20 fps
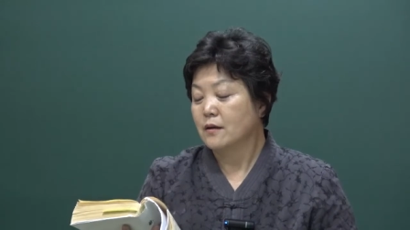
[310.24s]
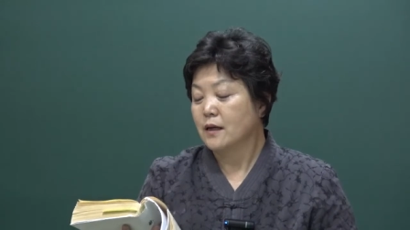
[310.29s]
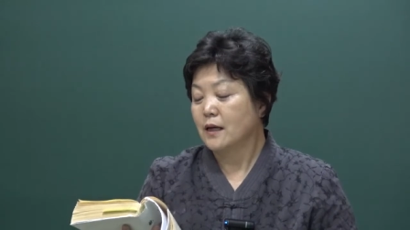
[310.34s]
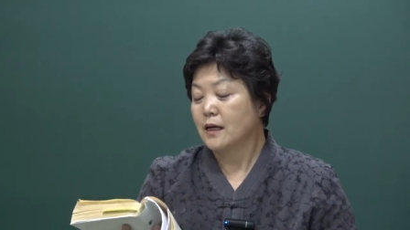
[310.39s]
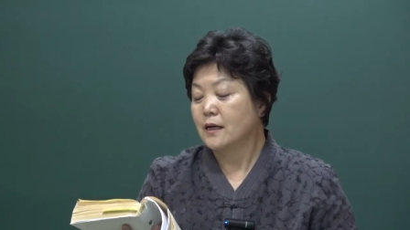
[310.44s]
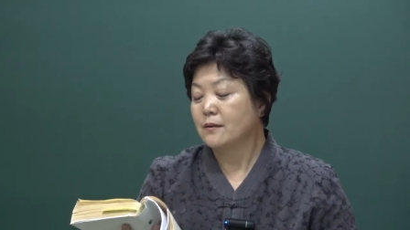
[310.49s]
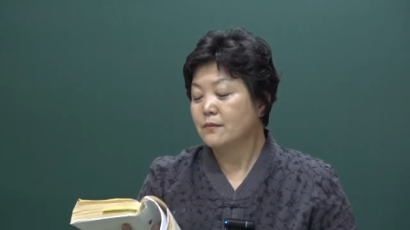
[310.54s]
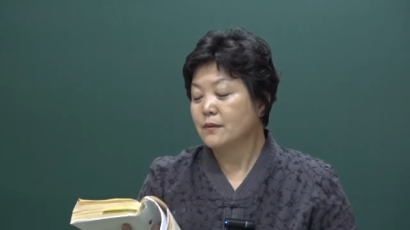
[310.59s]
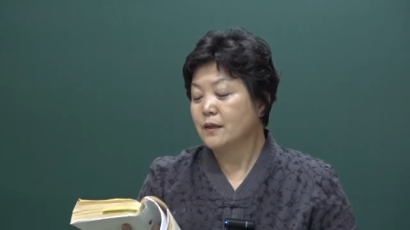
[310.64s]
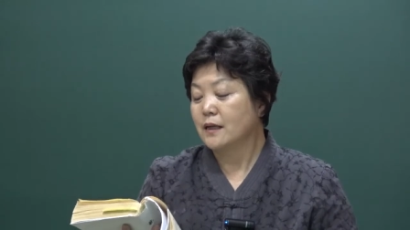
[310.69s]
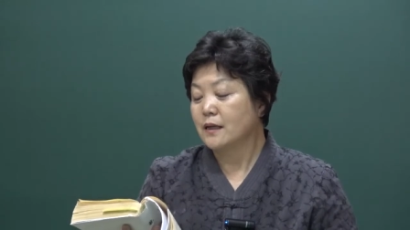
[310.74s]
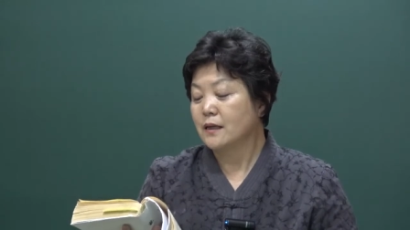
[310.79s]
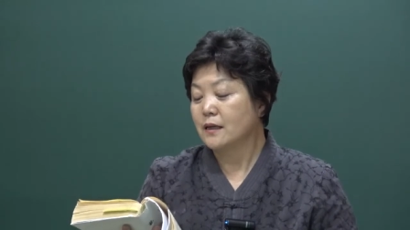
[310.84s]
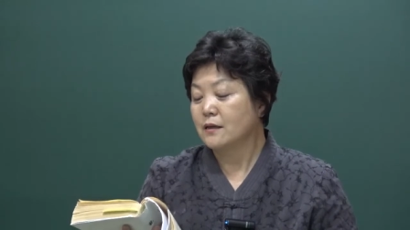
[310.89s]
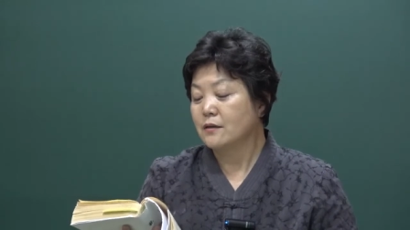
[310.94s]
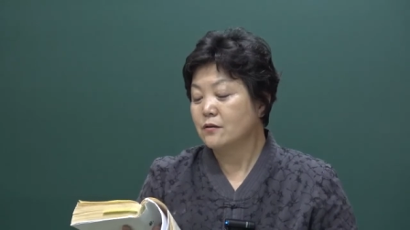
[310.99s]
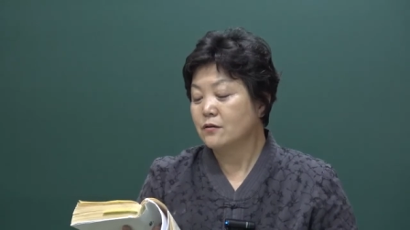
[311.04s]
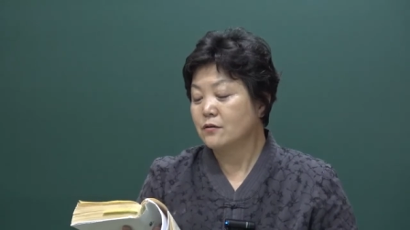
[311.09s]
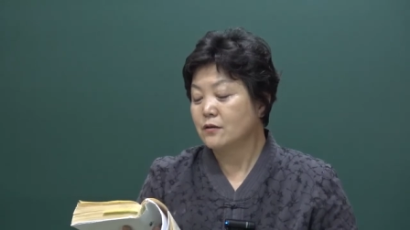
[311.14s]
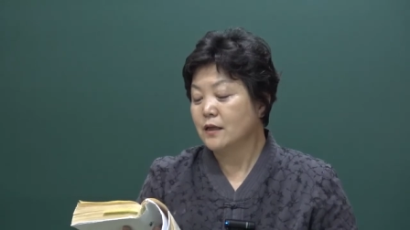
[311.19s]
아름답게
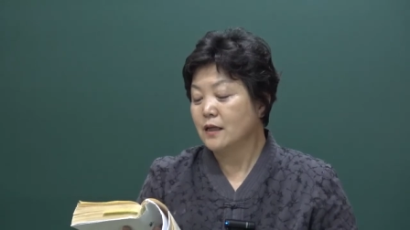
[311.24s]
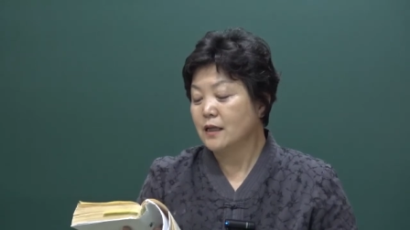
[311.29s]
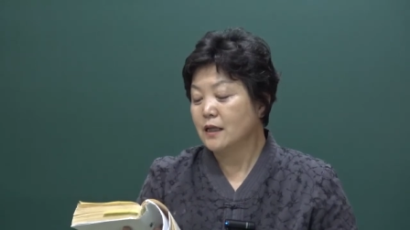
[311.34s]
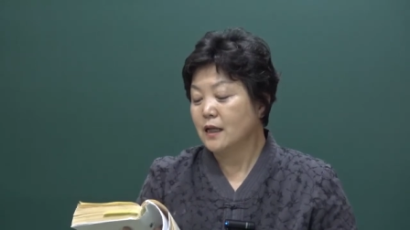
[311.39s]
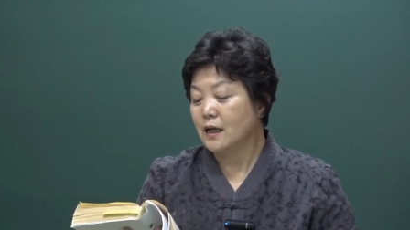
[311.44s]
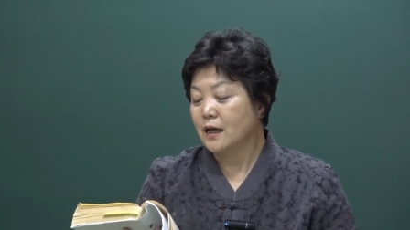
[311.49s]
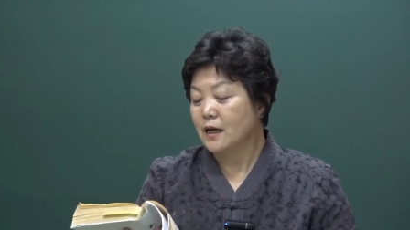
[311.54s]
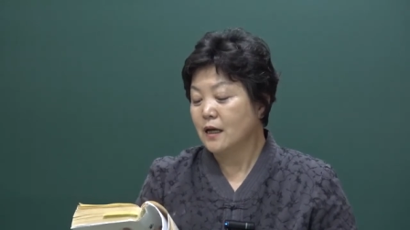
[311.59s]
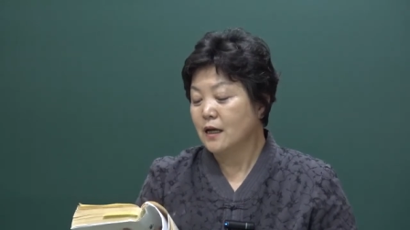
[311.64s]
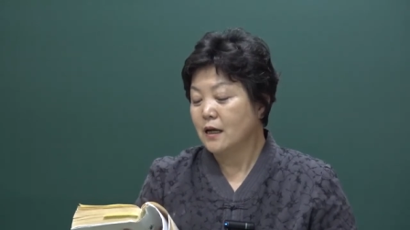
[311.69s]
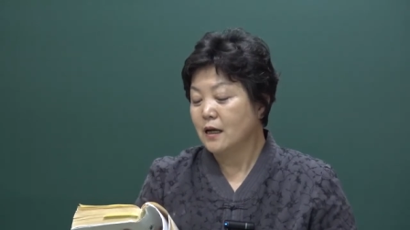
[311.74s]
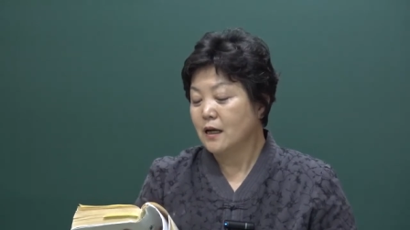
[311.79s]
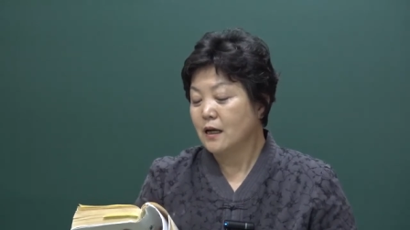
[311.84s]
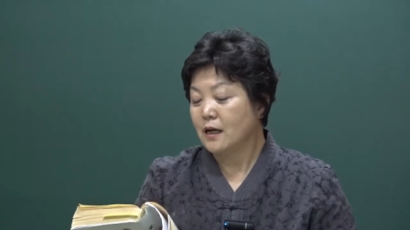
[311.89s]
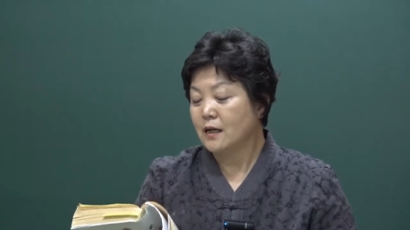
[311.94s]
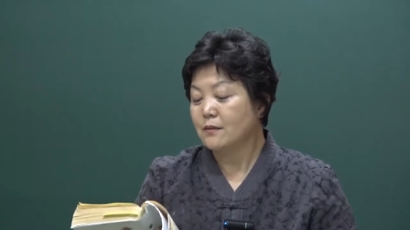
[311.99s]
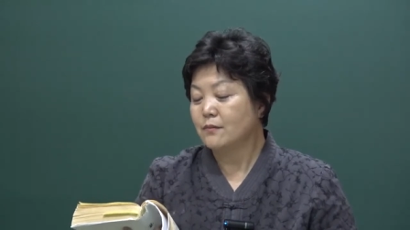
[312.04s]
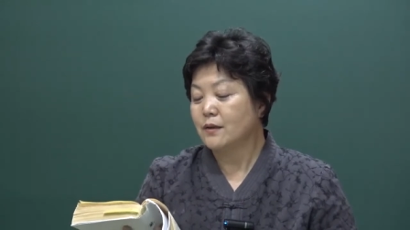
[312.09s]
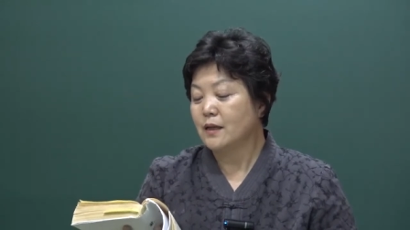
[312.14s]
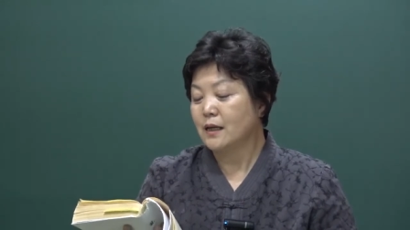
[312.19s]
은둔한다?
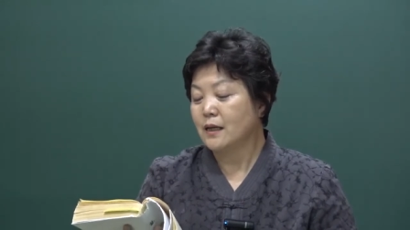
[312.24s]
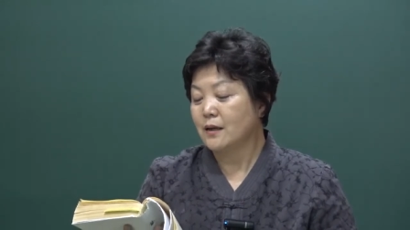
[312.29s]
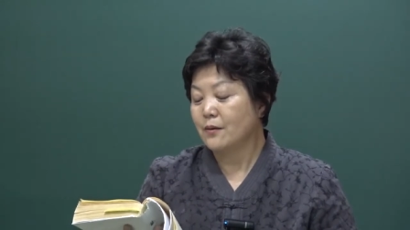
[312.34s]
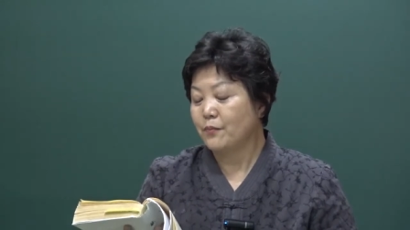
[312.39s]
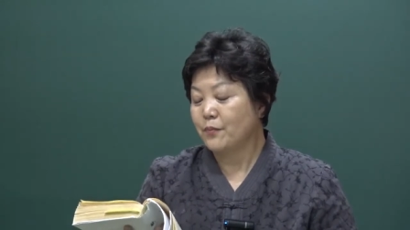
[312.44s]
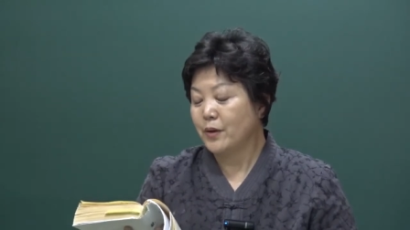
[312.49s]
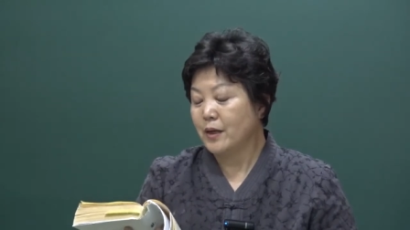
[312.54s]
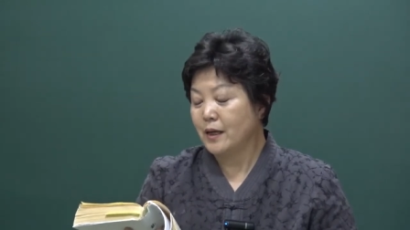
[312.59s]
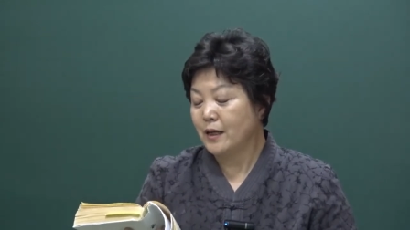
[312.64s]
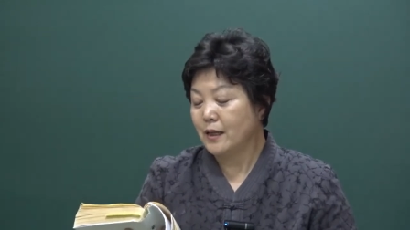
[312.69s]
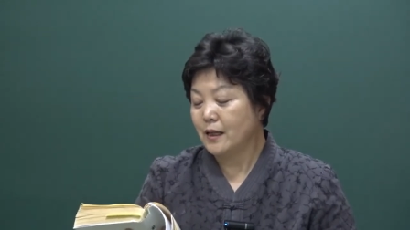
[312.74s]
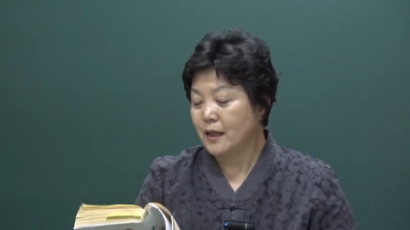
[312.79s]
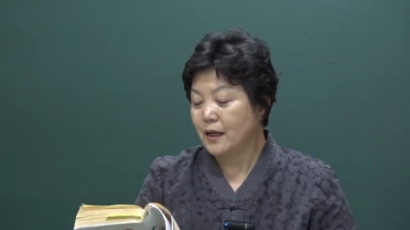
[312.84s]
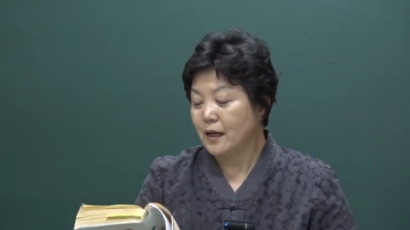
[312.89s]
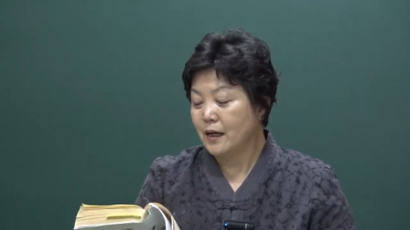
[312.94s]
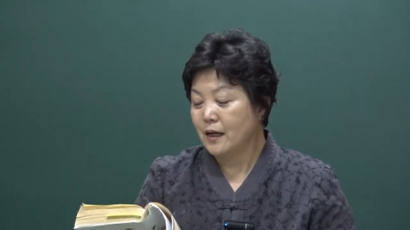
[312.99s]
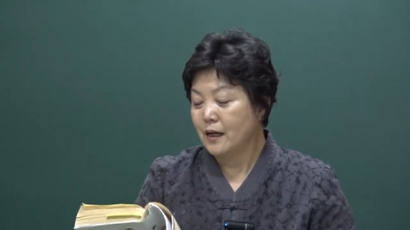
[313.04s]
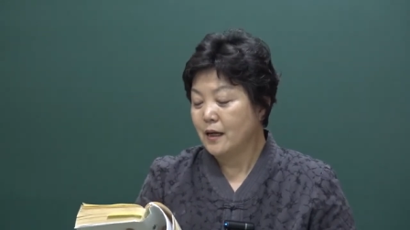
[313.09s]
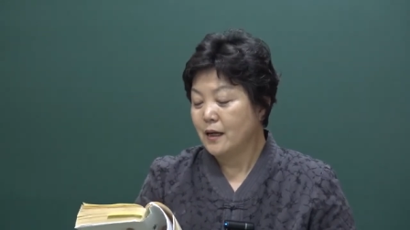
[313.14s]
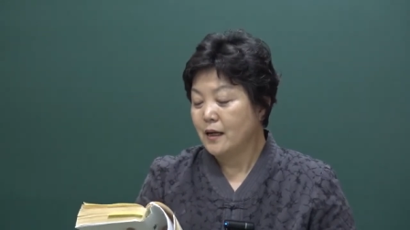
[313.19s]
아름답게 피한다?